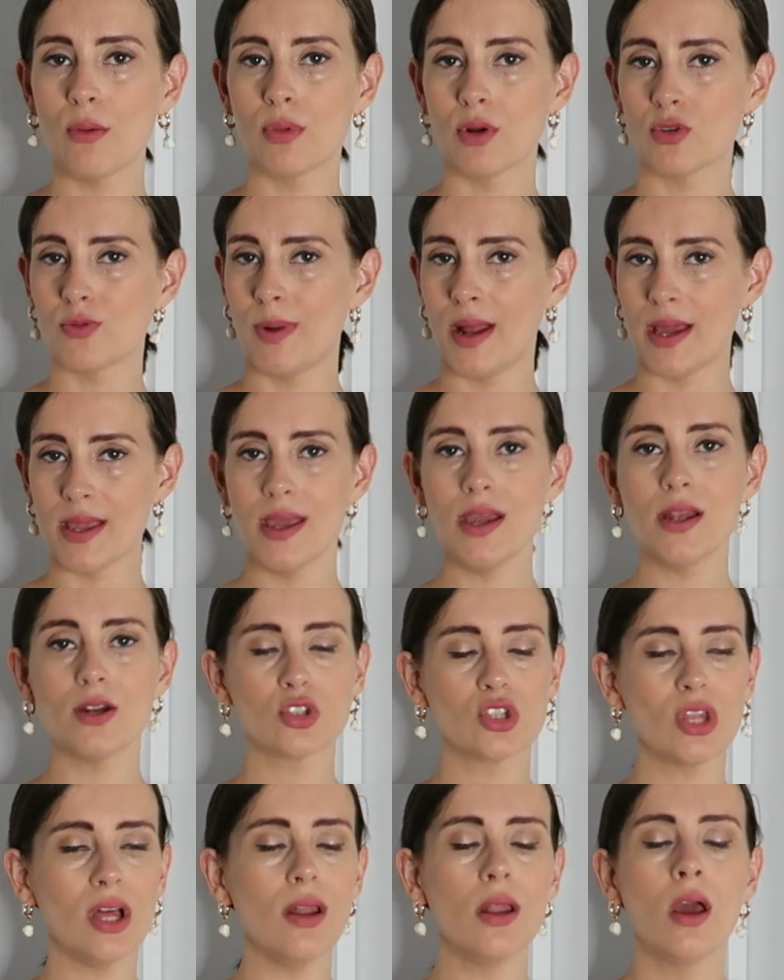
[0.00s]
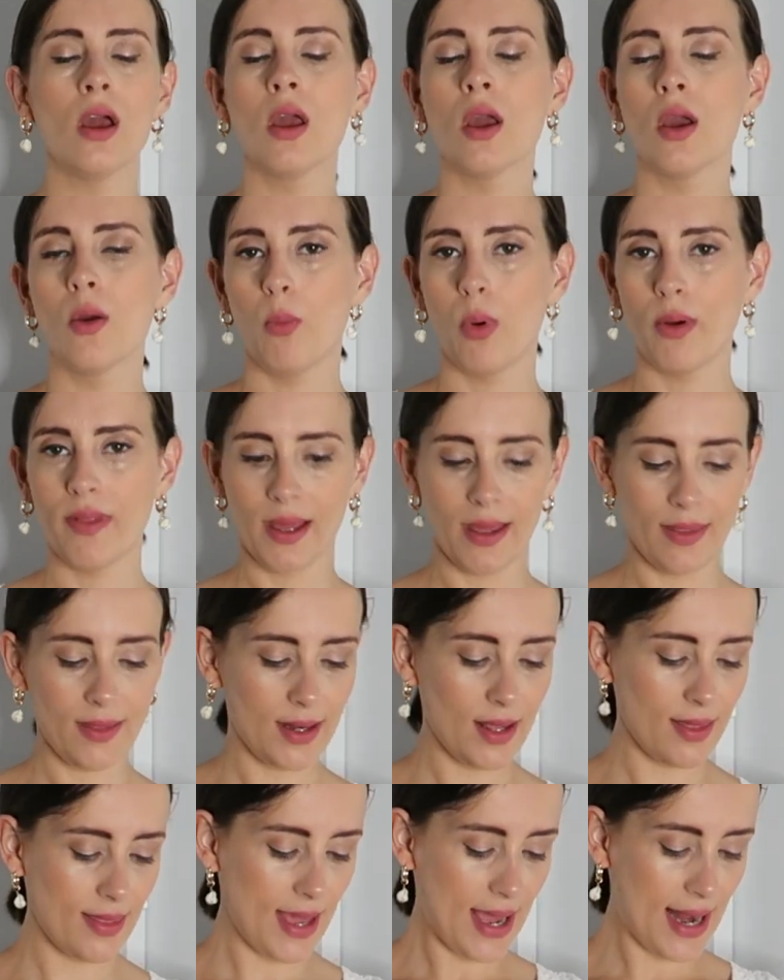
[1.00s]
unos playeros, tal, puede
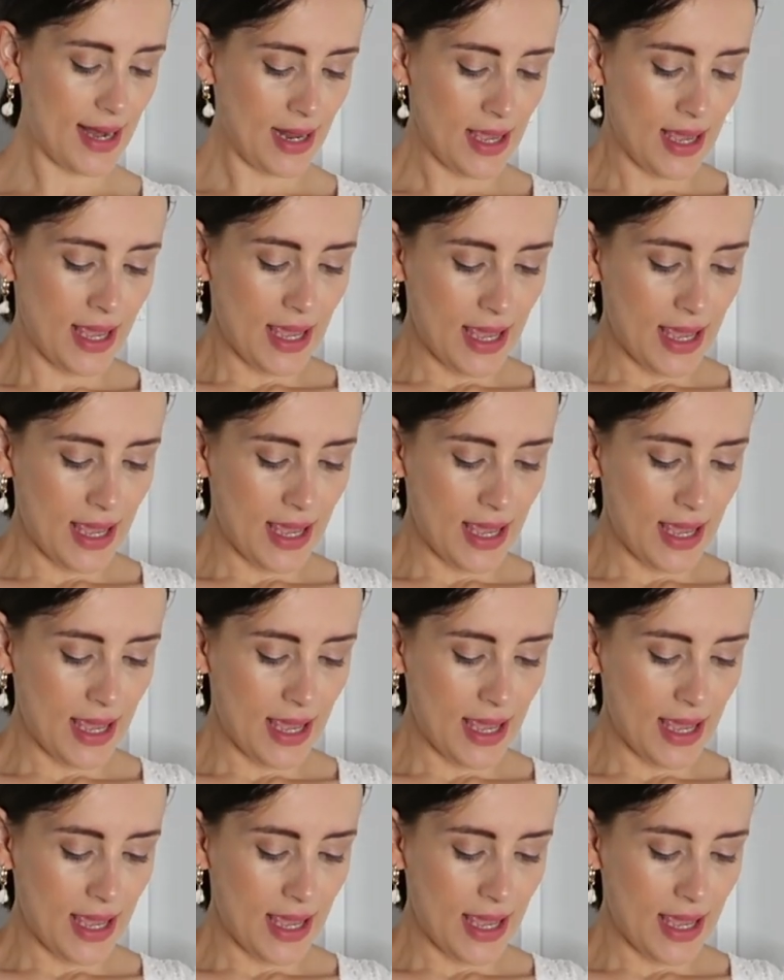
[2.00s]
quedar ideal.